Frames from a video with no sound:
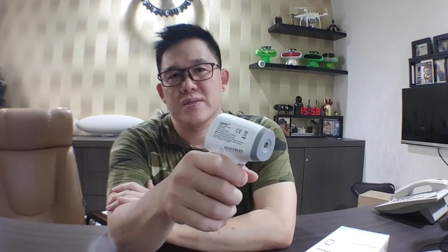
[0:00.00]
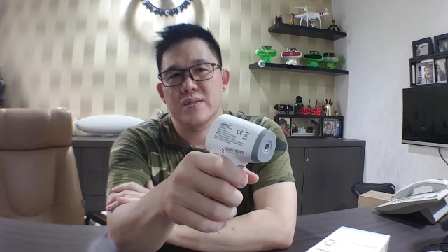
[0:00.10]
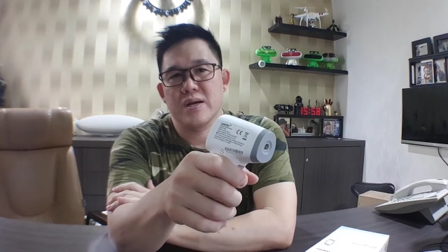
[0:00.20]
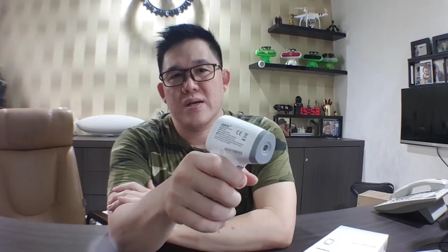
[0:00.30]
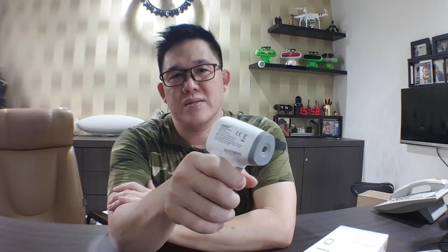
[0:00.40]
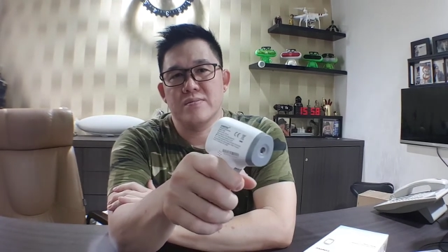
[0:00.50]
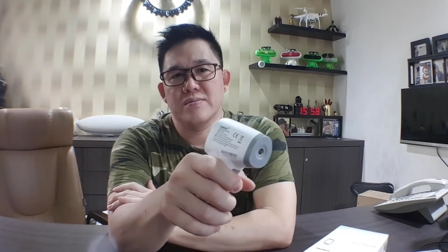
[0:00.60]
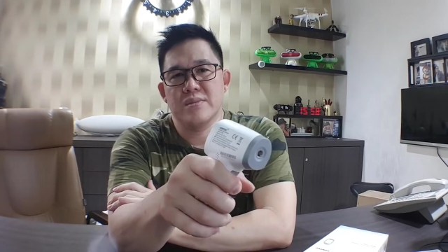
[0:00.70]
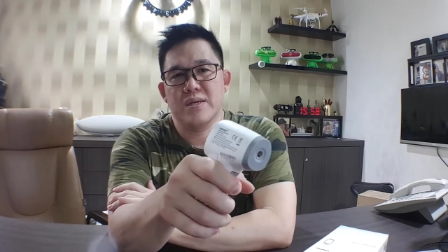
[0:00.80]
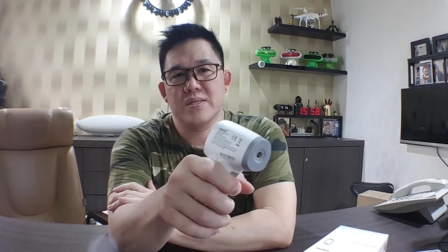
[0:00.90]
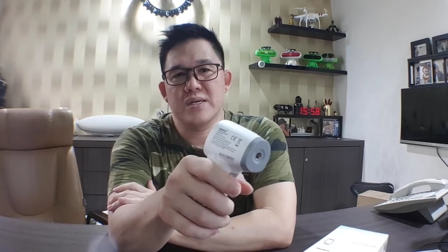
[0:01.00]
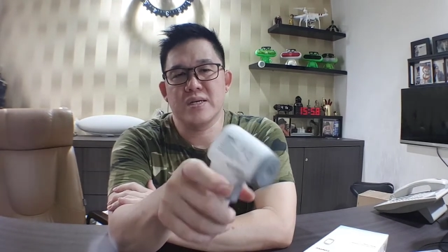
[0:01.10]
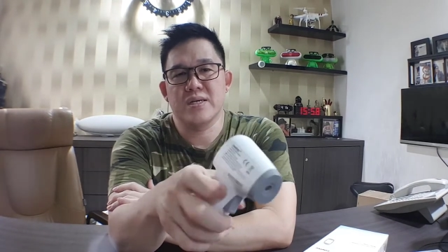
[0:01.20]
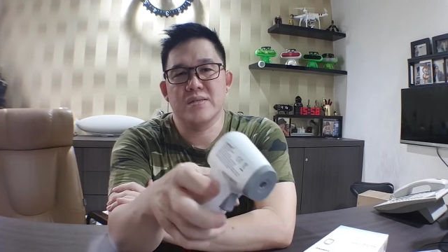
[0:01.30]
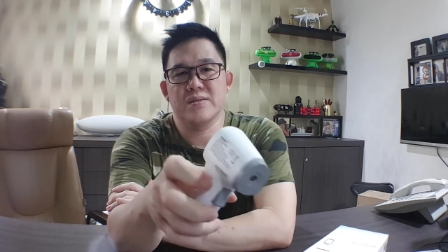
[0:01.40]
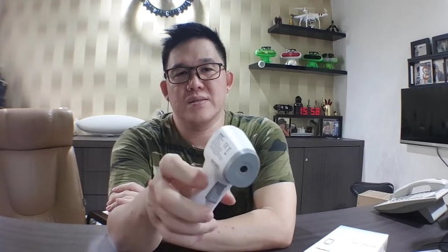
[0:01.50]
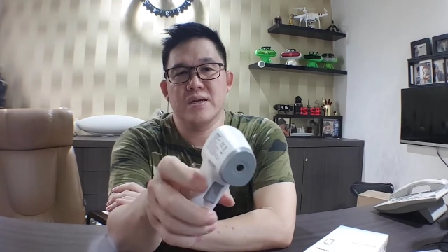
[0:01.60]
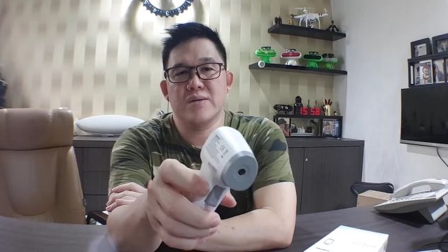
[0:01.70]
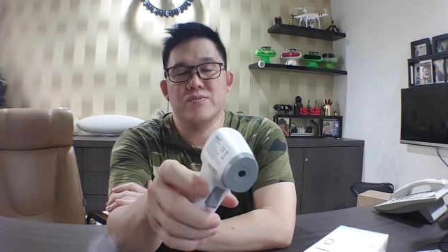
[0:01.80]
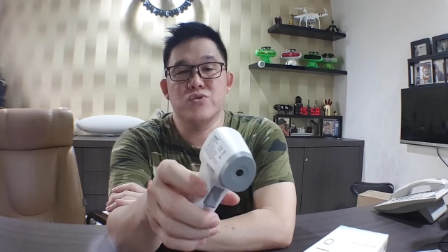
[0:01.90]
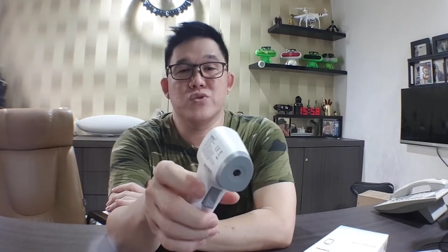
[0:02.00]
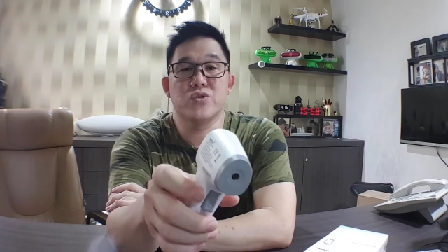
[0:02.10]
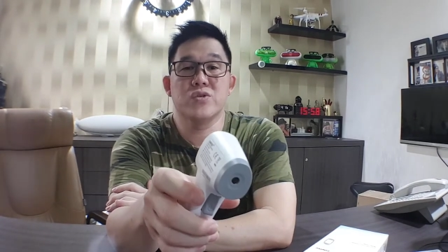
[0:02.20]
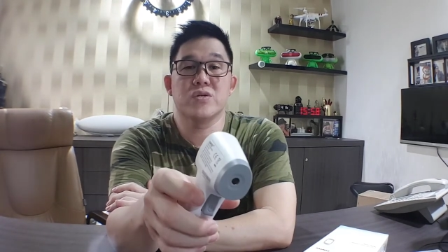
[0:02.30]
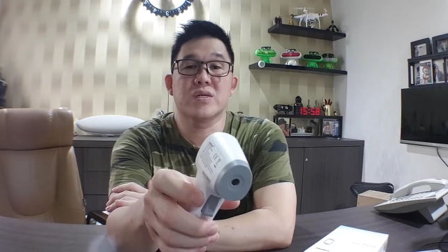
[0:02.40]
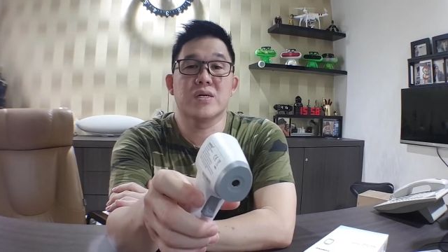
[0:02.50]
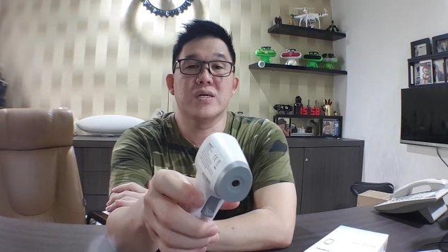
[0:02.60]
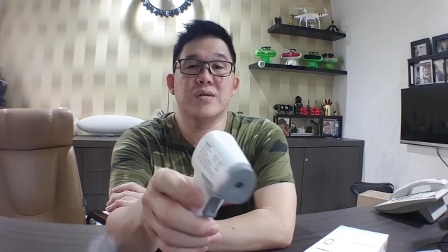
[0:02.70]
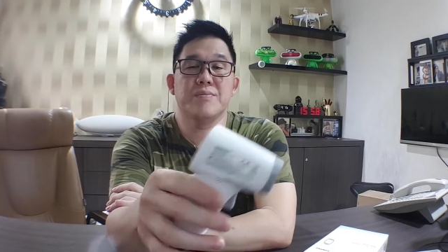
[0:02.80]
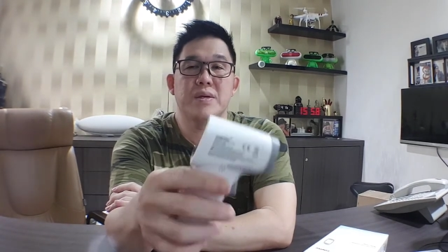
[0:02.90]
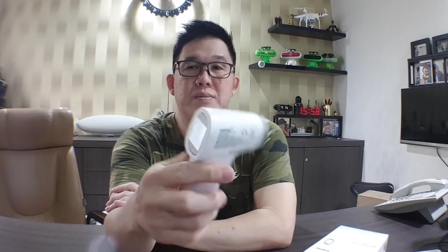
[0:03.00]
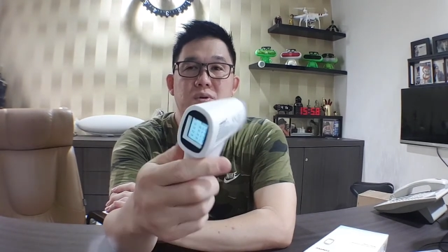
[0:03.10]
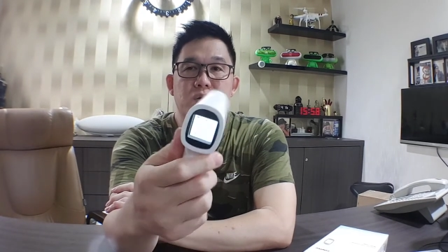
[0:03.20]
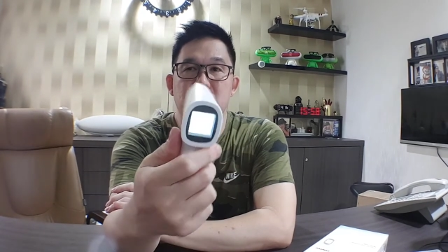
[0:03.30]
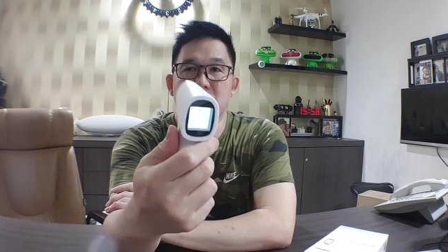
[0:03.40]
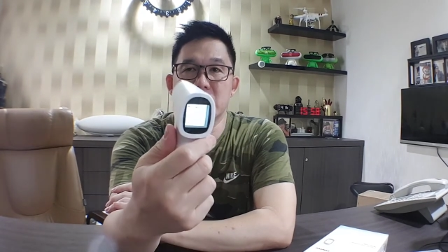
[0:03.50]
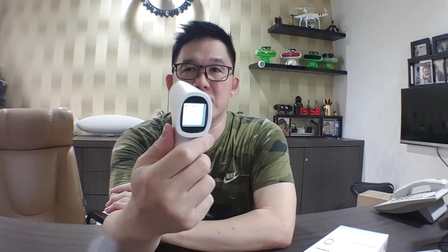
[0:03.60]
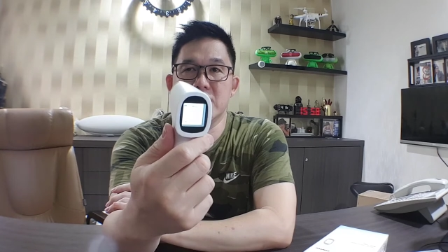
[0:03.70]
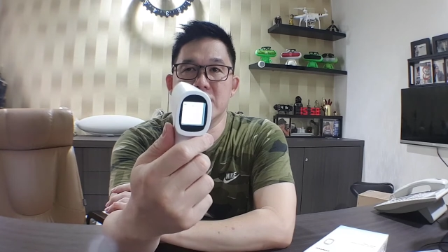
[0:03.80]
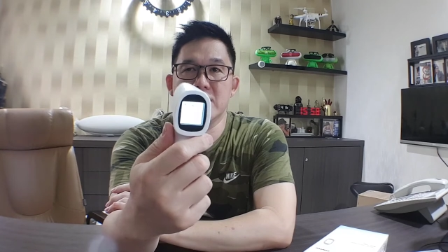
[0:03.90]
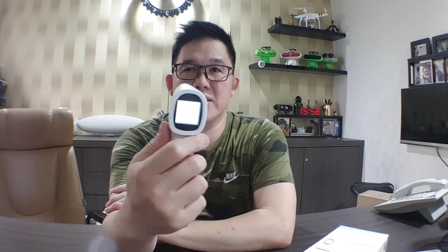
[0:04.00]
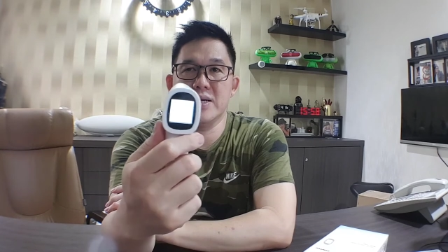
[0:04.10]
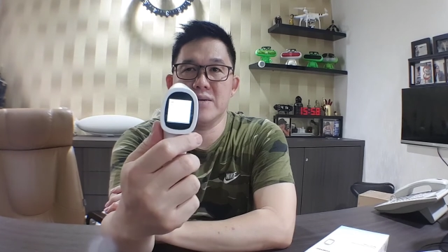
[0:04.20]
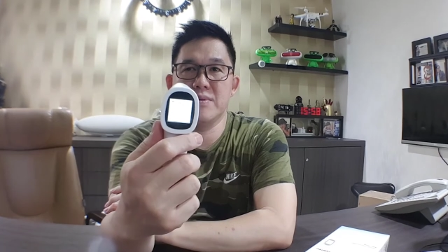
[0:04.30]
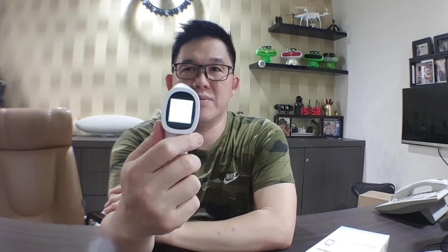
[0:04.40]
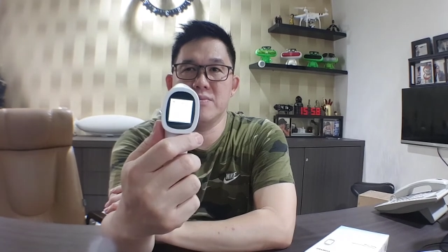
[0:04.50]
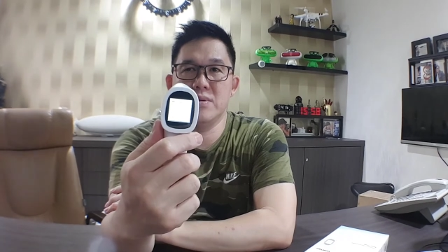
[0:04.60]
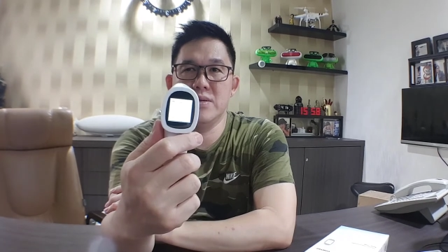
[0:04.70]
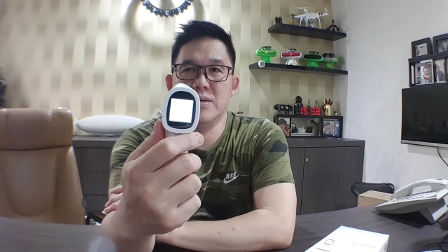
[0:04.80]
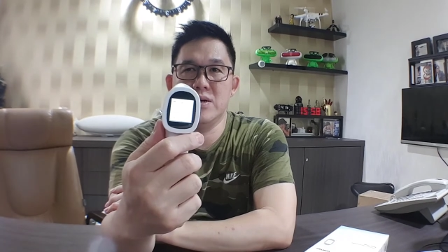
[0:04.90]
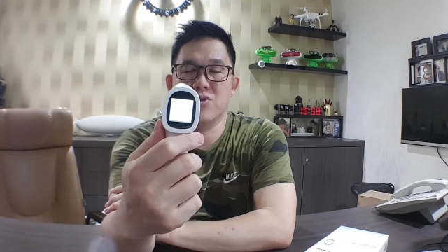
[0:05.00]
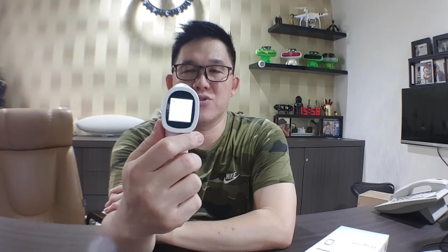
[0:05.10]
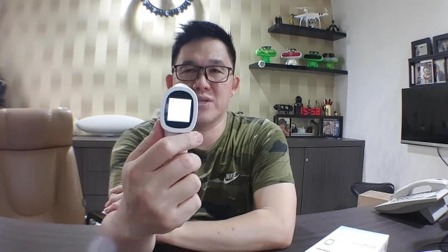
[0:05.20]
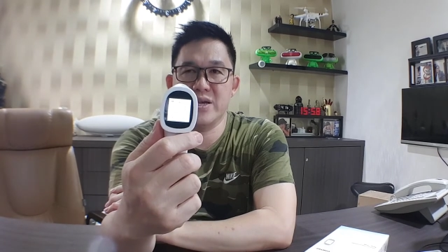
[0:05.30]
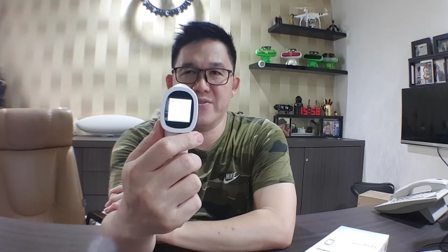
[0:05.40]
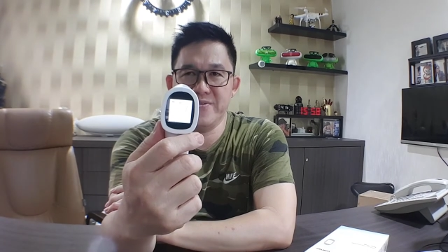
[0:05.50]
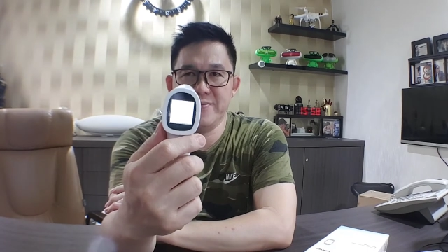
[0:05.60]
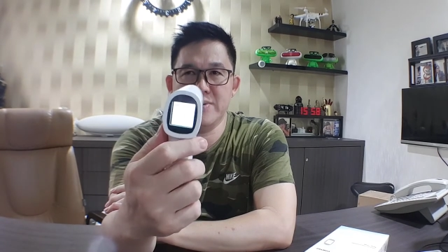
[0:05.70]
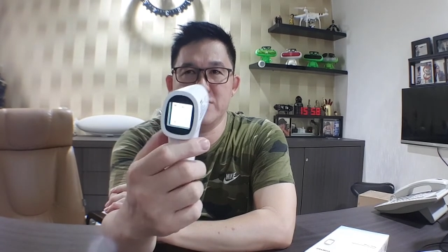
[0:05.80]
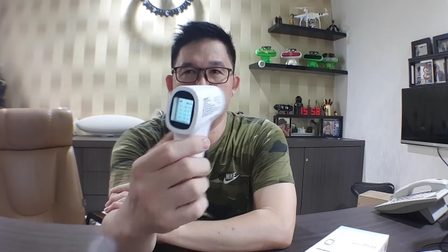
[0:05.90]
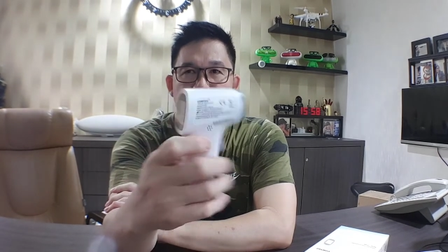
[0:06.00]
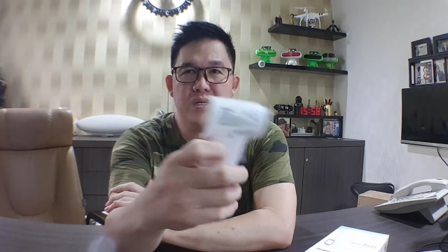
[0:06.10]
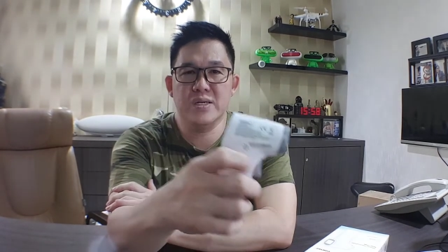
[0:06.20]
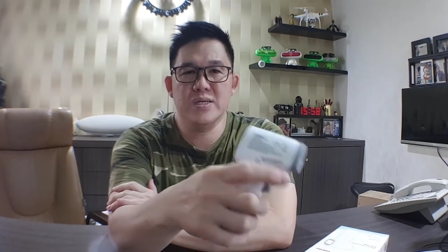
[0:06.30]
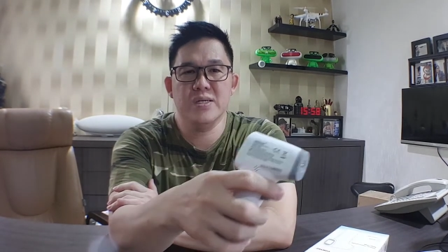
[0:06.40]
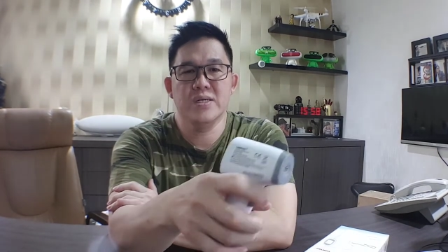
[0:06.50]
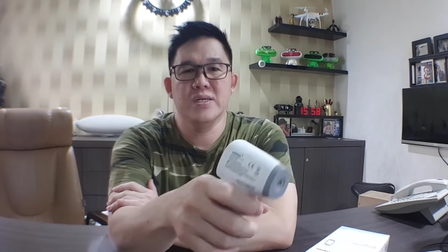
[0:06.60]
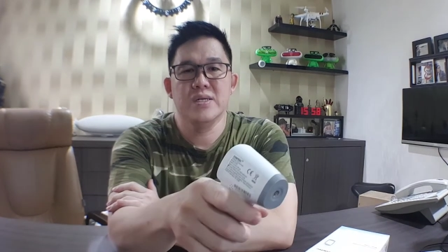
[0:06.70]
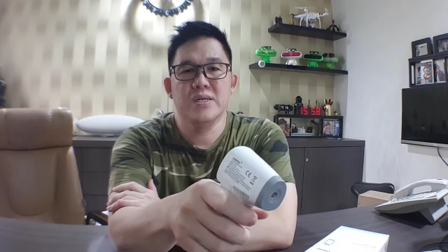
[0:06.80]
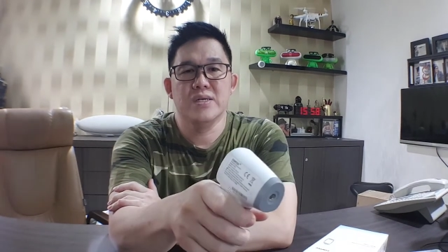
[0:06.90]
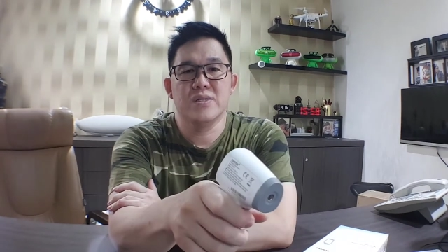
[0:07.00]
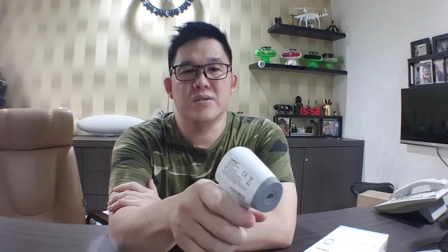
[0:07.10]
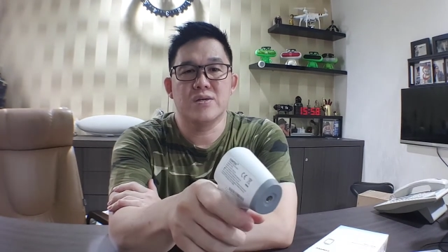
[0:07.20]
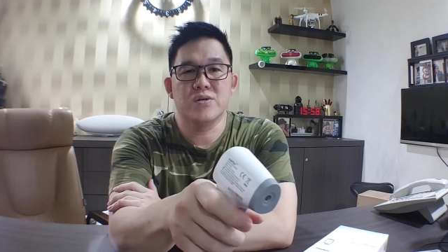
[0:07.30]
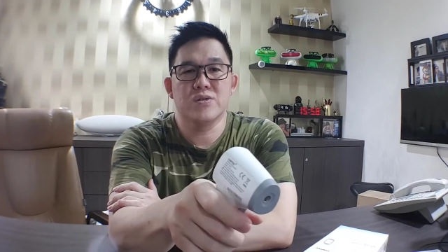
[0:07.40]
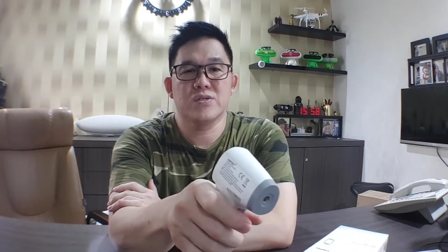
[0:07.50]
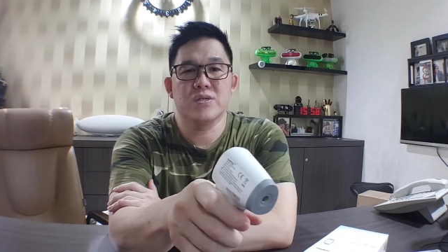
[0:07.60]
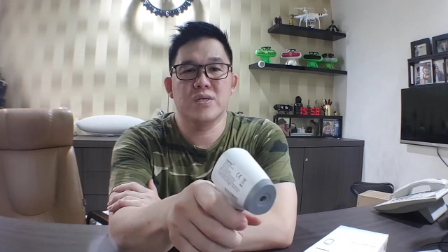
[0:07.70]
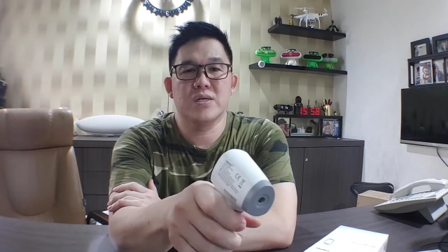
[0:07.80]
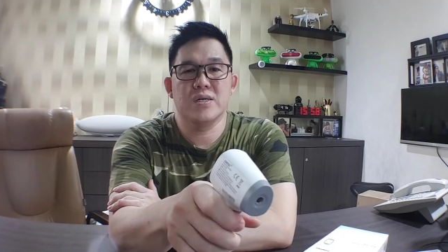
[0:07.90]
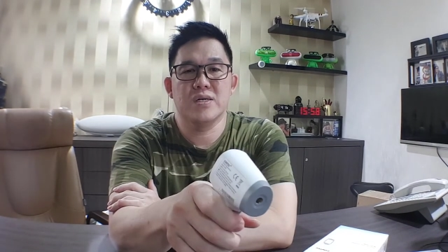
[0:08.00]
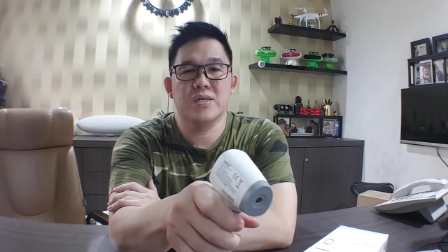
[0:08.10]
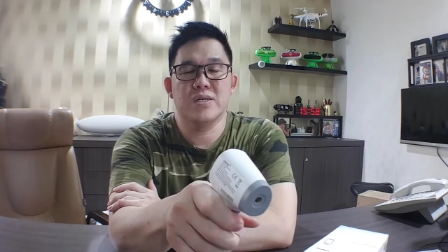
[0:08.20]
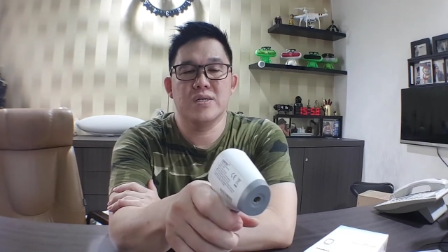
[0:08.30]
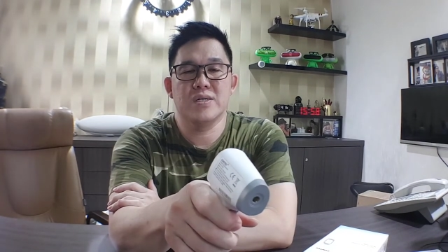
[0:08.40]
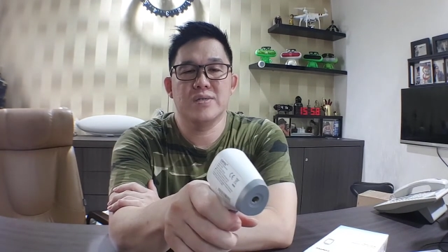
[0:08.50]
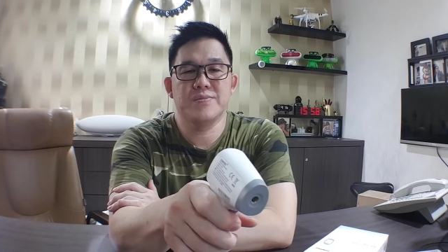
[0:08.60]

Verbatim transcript: Tekan 3 second, dia akan muncul ke memorinya, dia akan me auto save memorinya terus uh,